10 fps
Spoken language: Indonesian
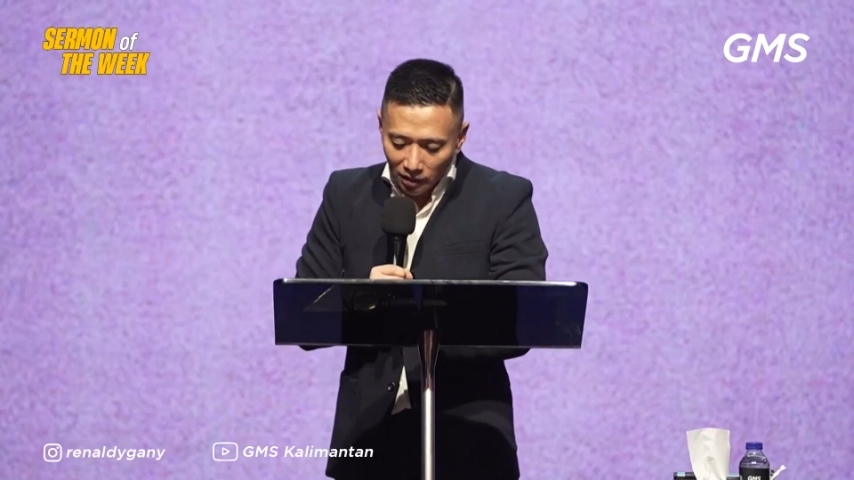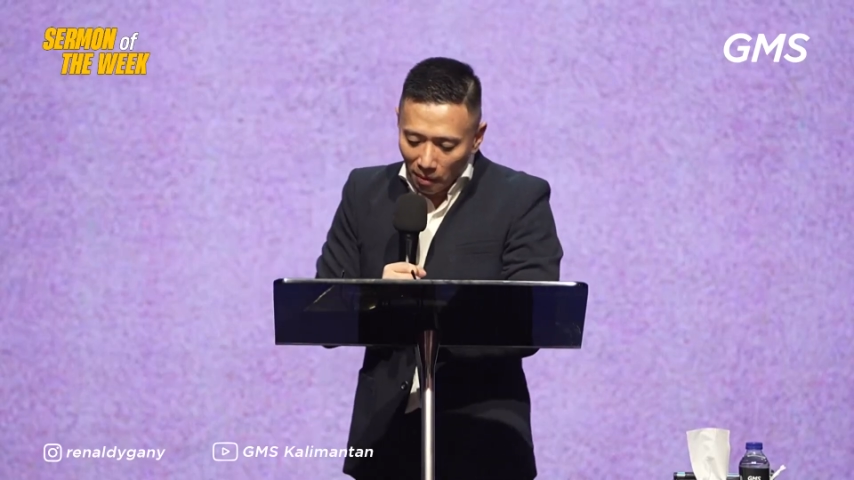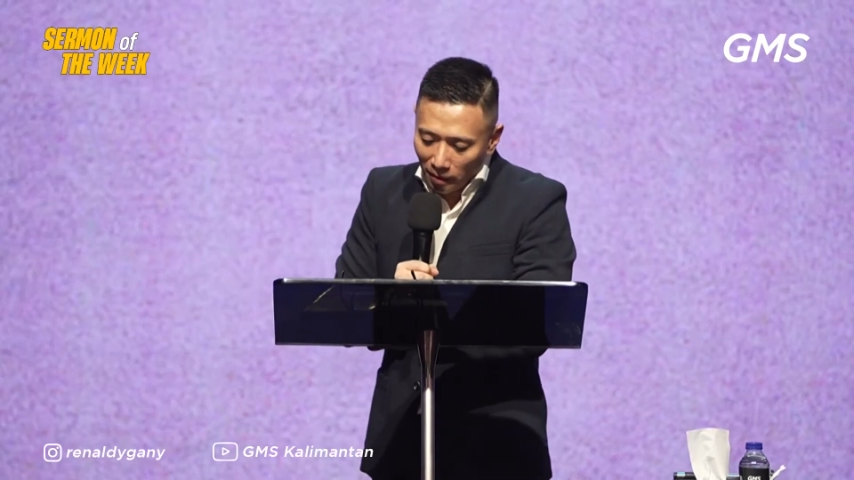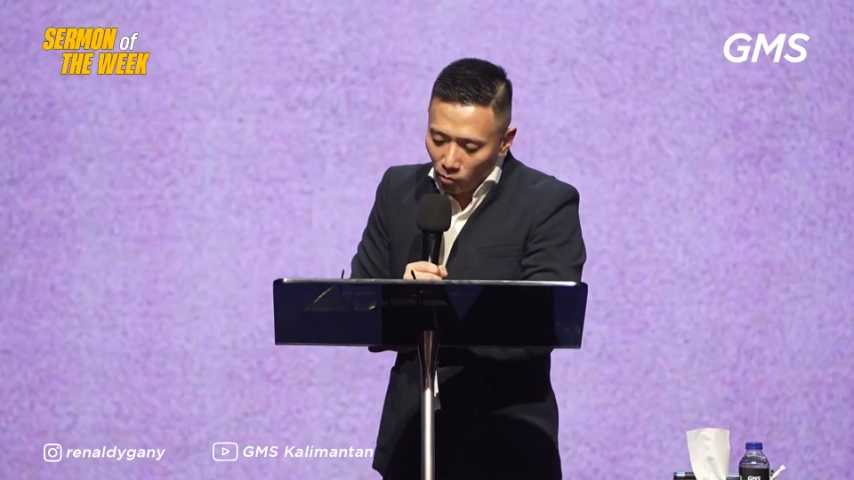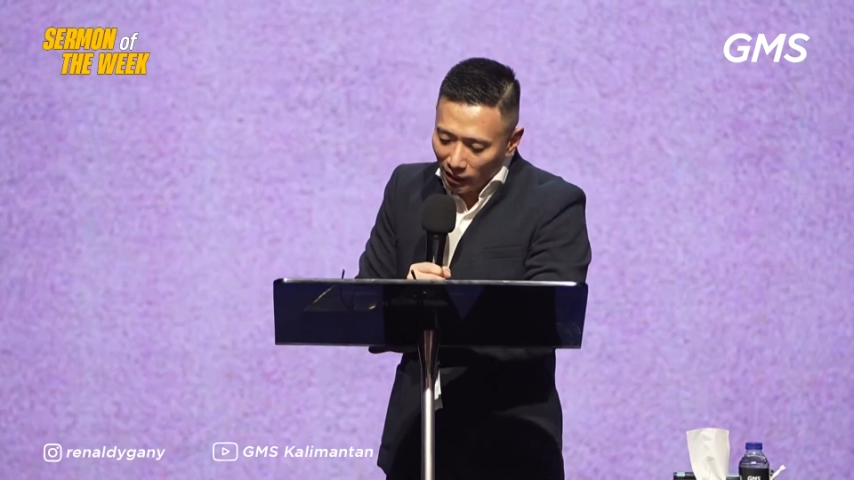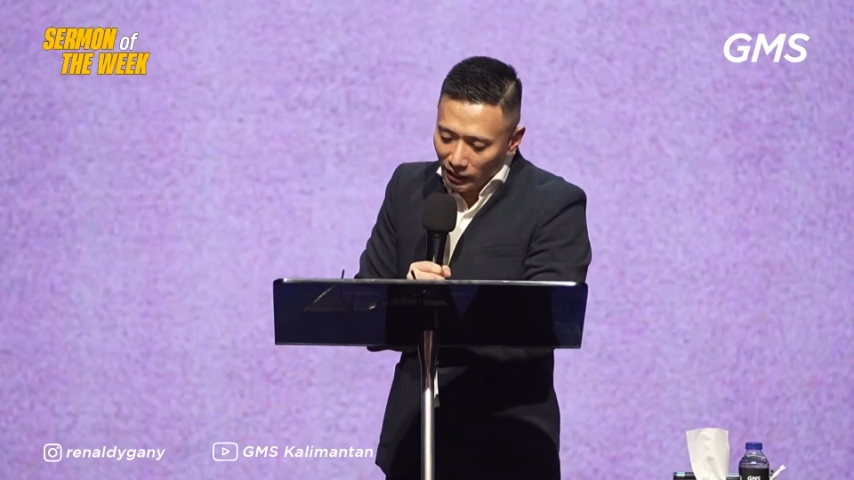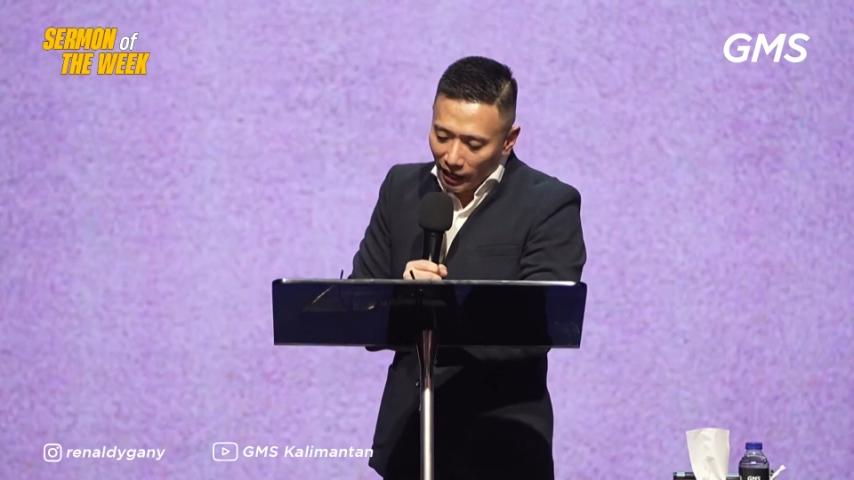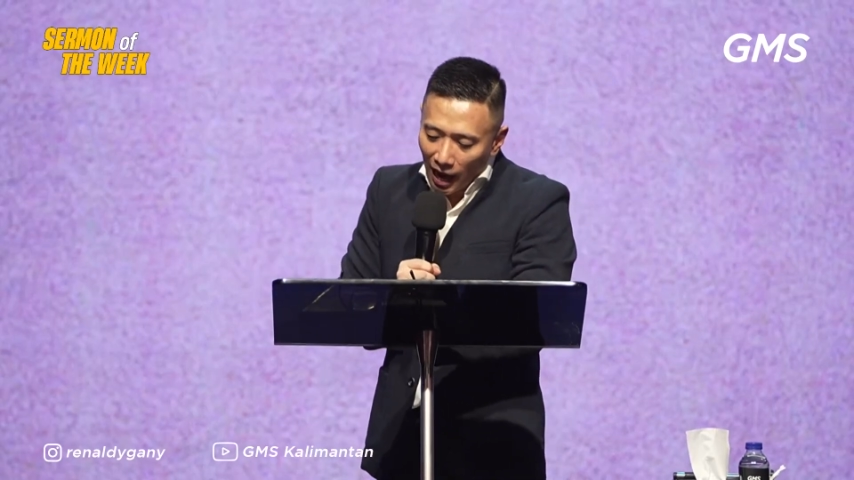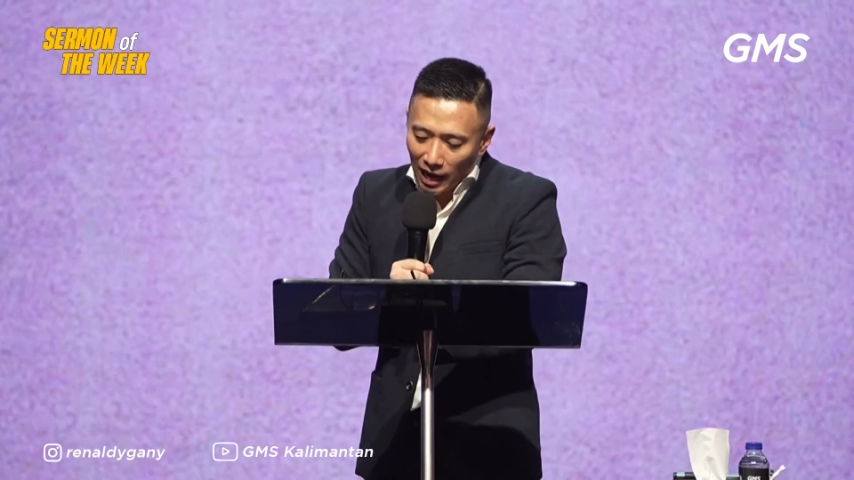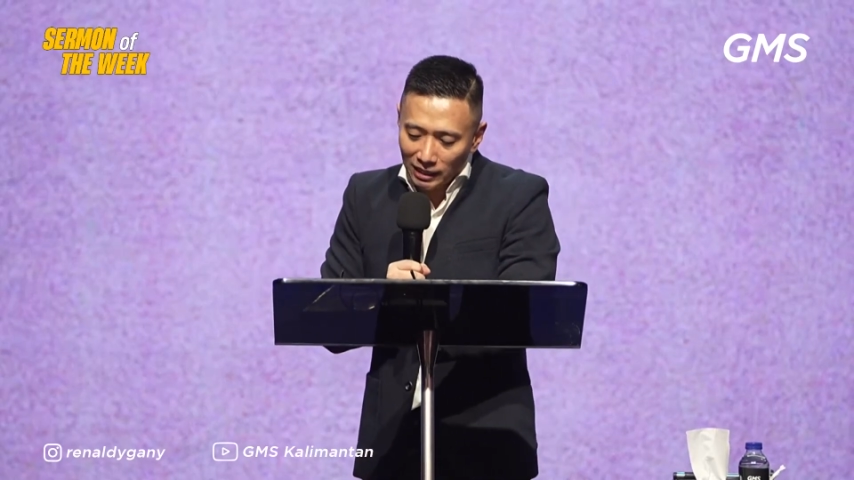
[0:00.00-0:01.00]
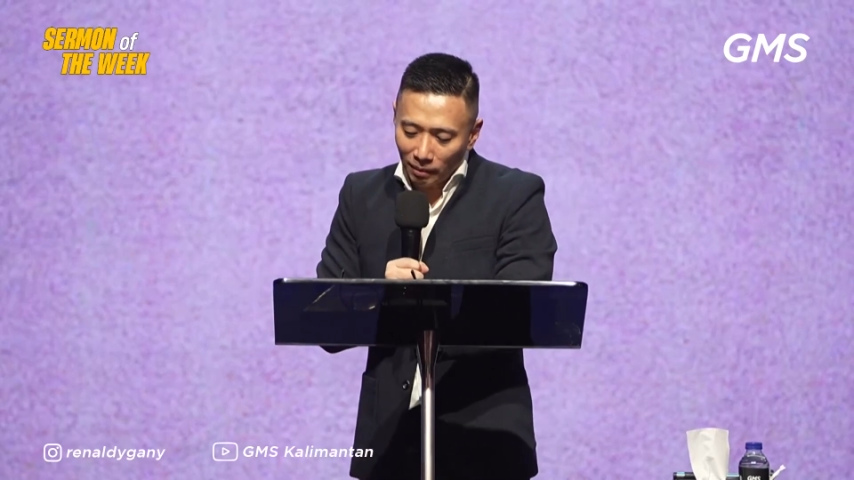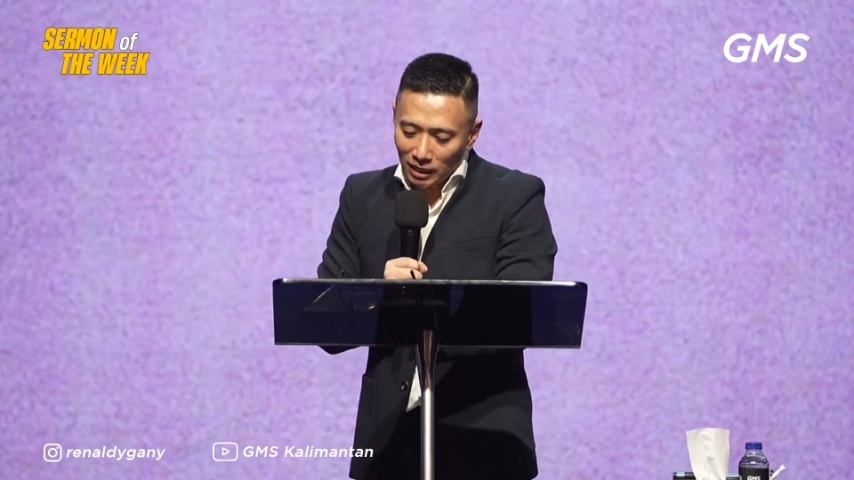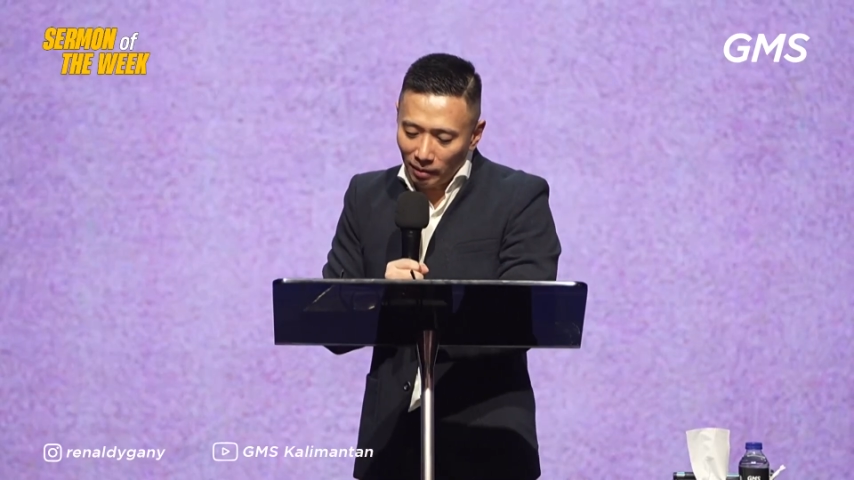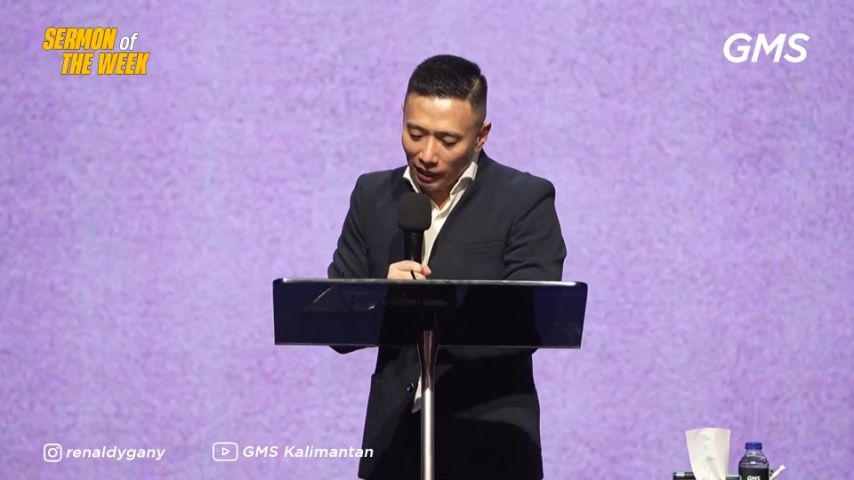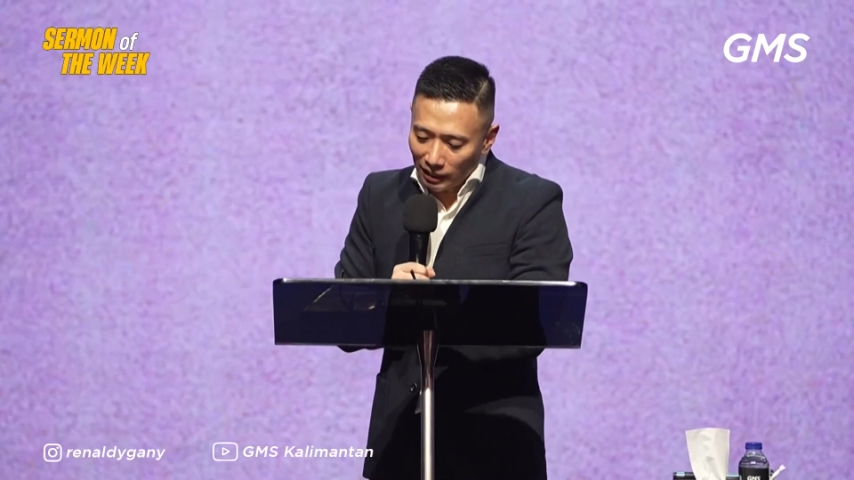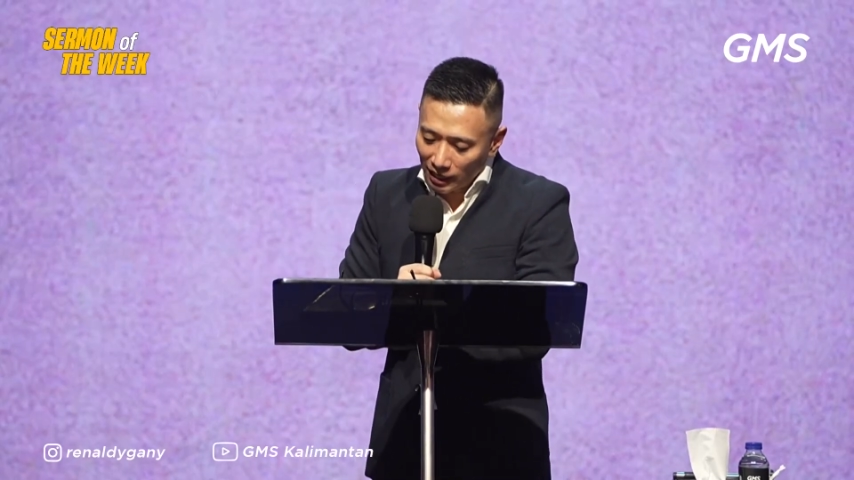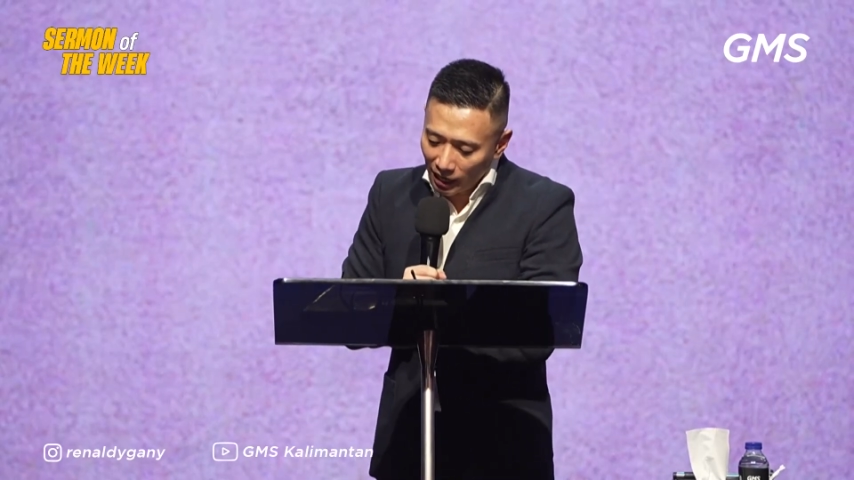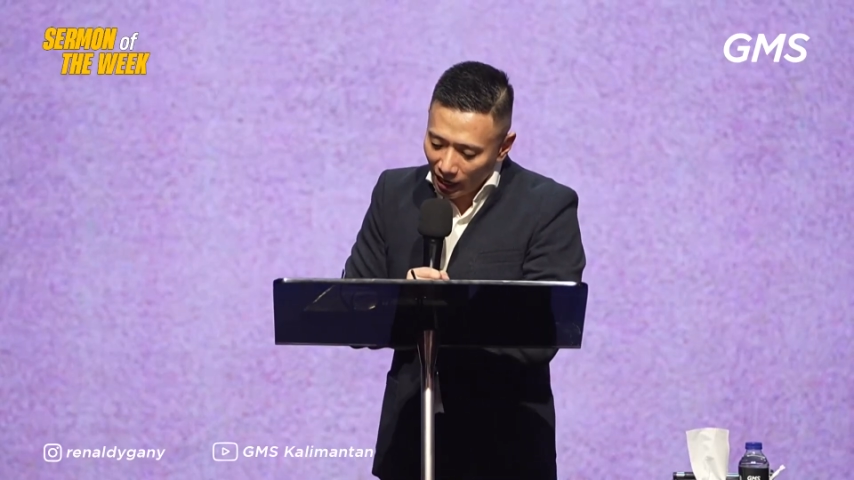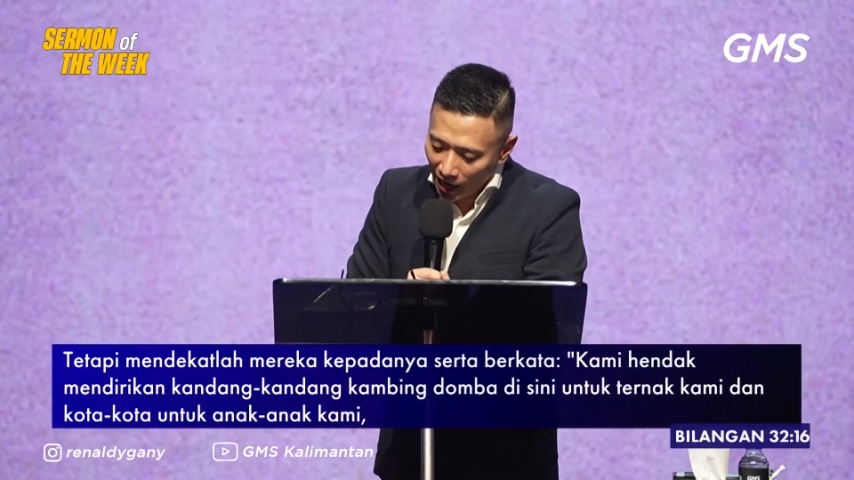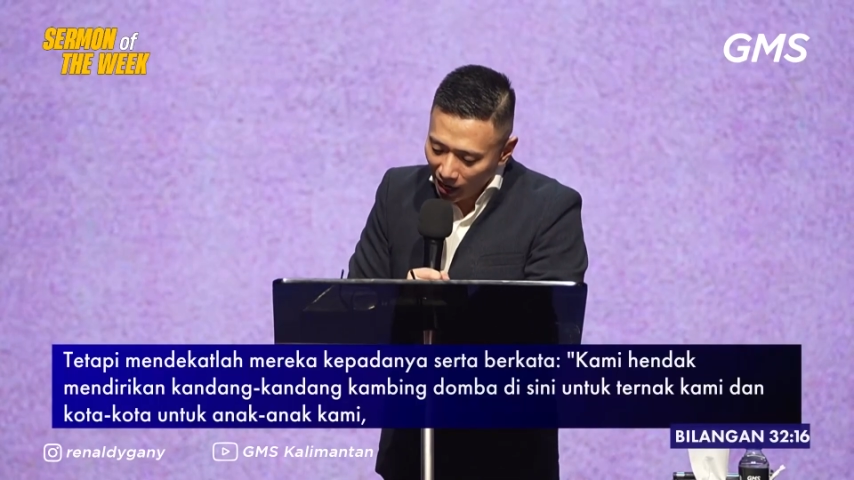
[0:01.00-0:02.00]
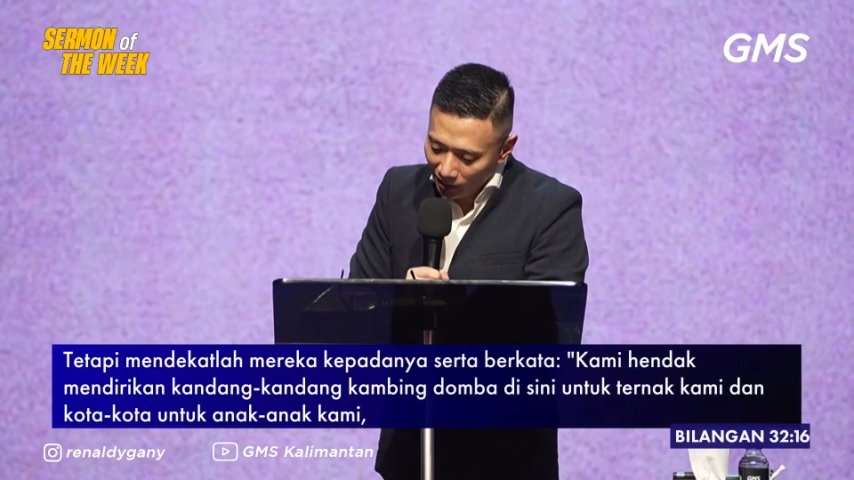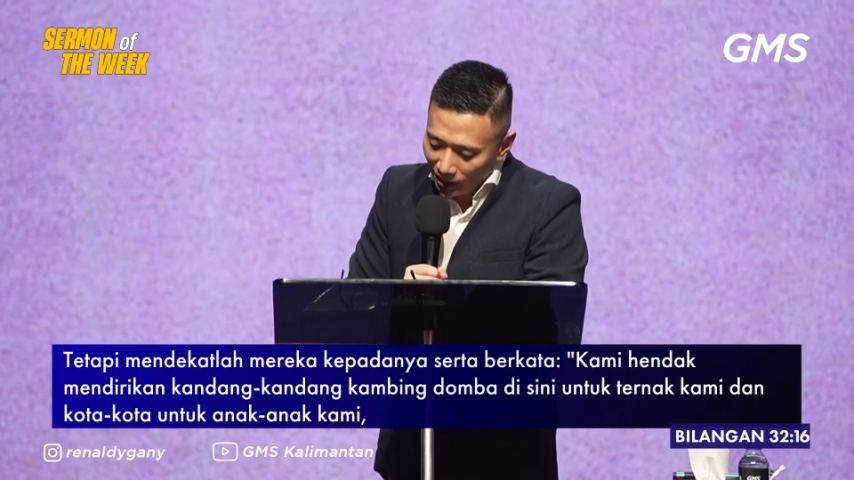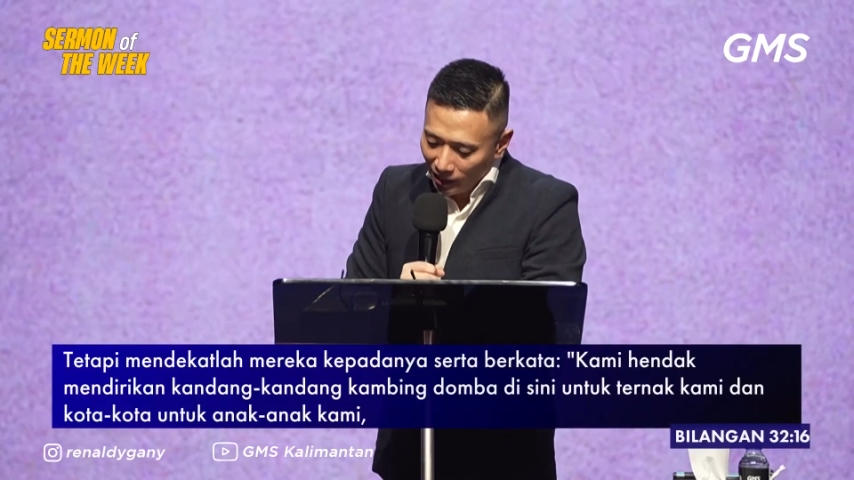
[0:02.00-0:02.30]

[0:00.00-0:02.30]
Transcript: Bapak Ibu baca ya, sama-sama dengan saya ya.